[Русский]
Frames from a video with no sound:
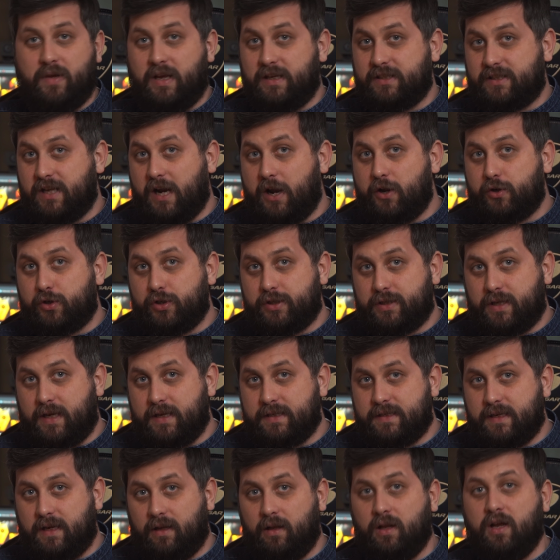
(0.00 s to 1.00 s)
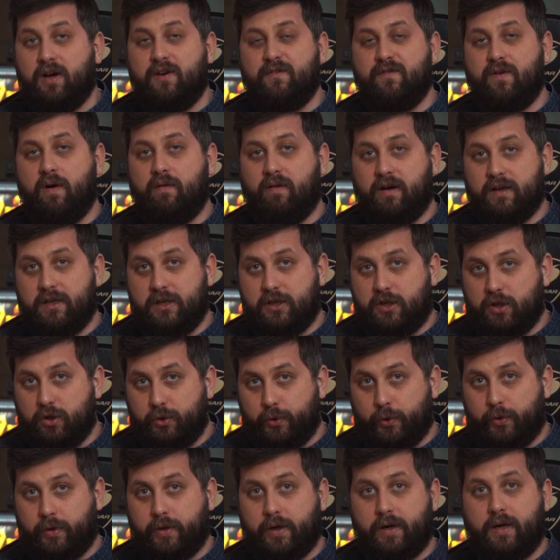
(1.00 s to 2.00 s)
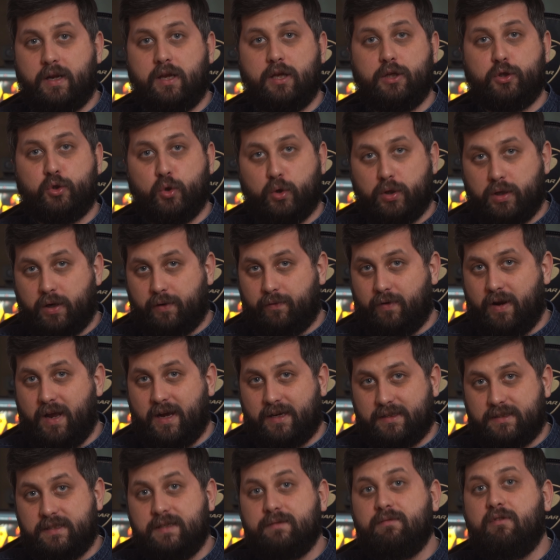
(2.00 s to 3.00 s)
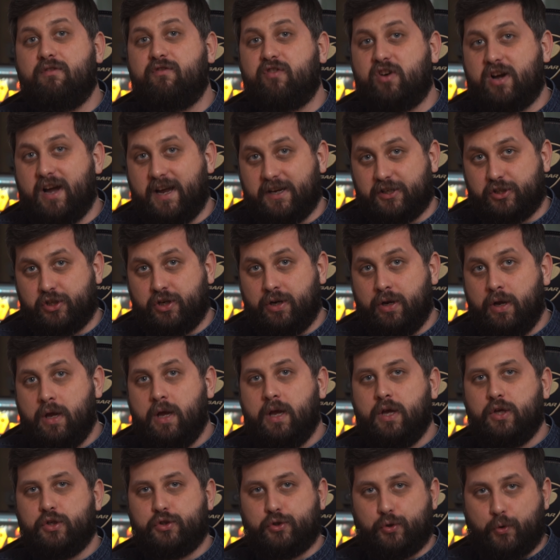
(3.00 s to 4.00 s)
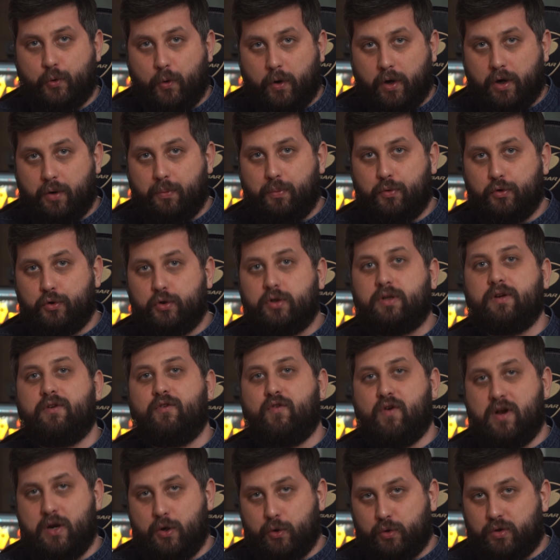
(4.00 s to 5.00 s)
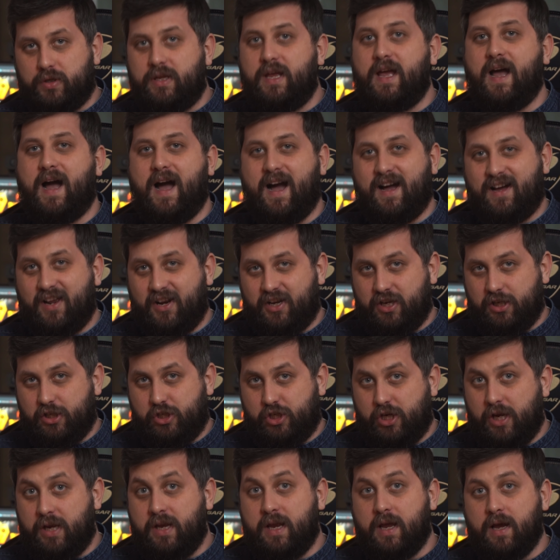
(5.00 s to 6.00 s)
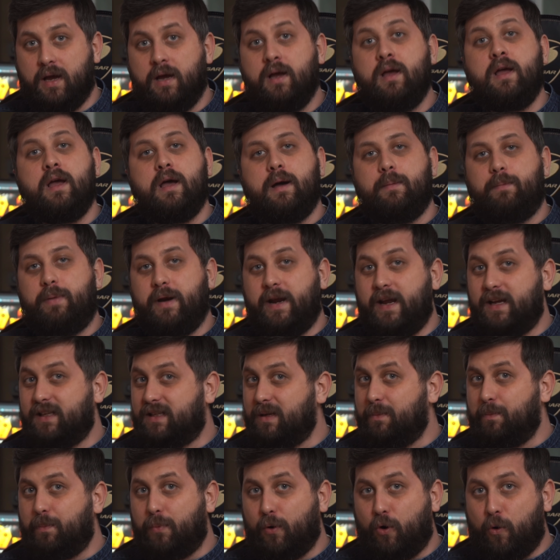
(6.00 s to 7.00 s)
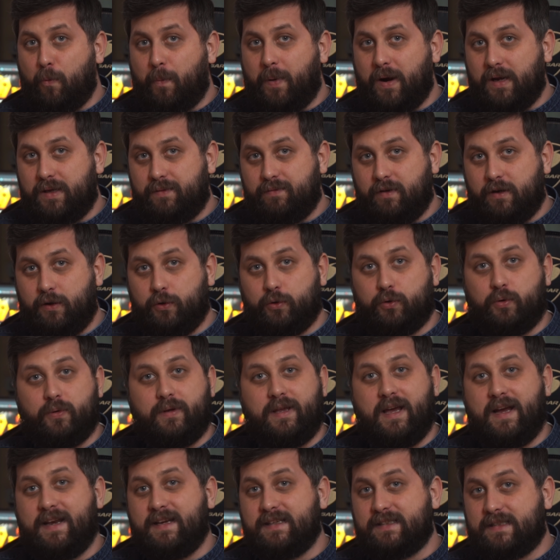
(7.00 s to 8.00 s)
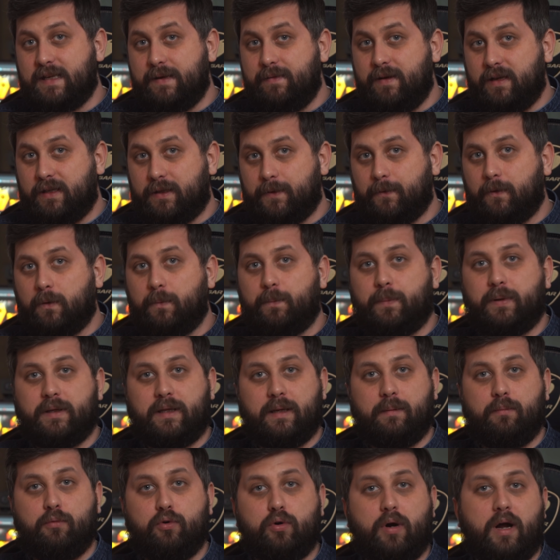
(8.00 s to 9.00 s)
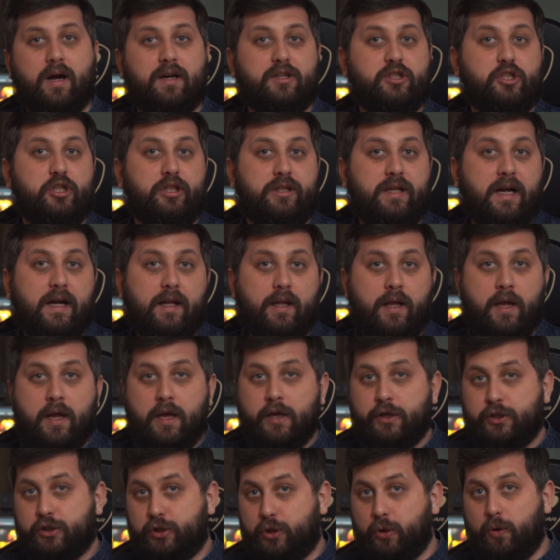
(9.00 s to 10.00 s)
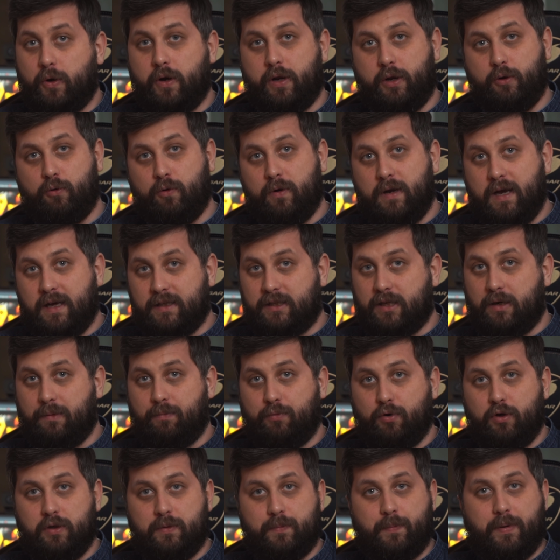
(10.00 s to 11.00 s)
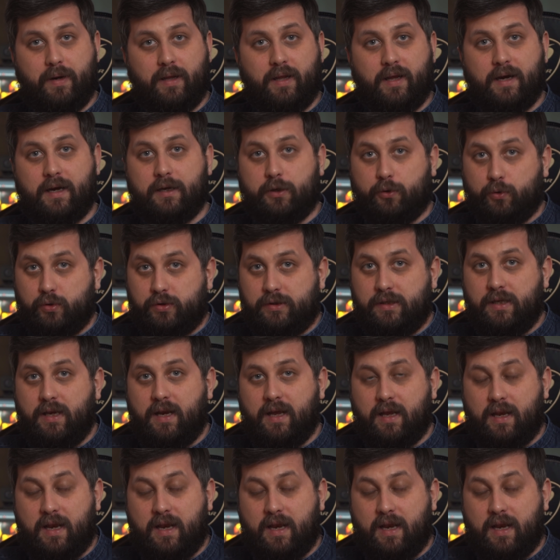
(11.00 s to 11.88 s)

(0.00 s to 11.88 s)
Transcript: я сразу же сказал, выводите доллары и долларовые активы в кэш. Скоро будут валютные ограничения. При этом покупать валюту я не советовал, потому как считал, что регулятор будет прилагать усилия